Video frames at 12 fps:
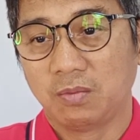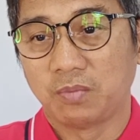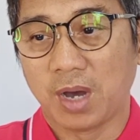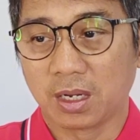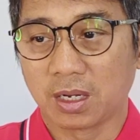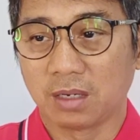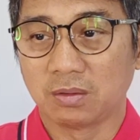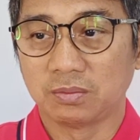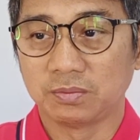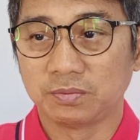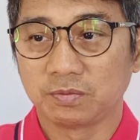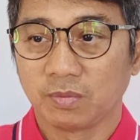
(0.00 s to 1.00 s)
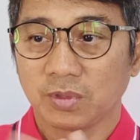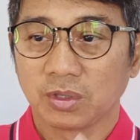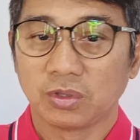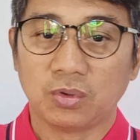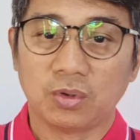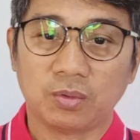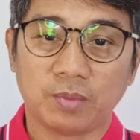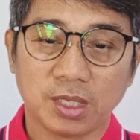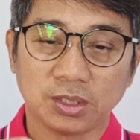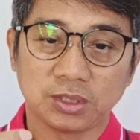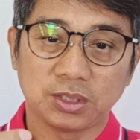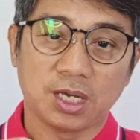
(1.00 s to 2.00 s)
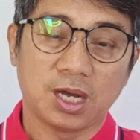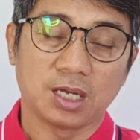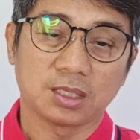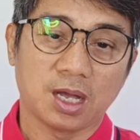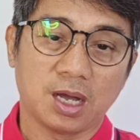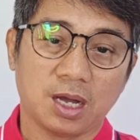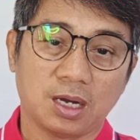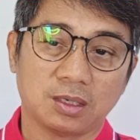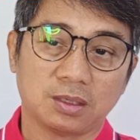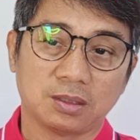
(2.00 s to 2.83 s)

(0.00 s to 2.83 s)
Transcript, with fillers: Parang two months yata ang,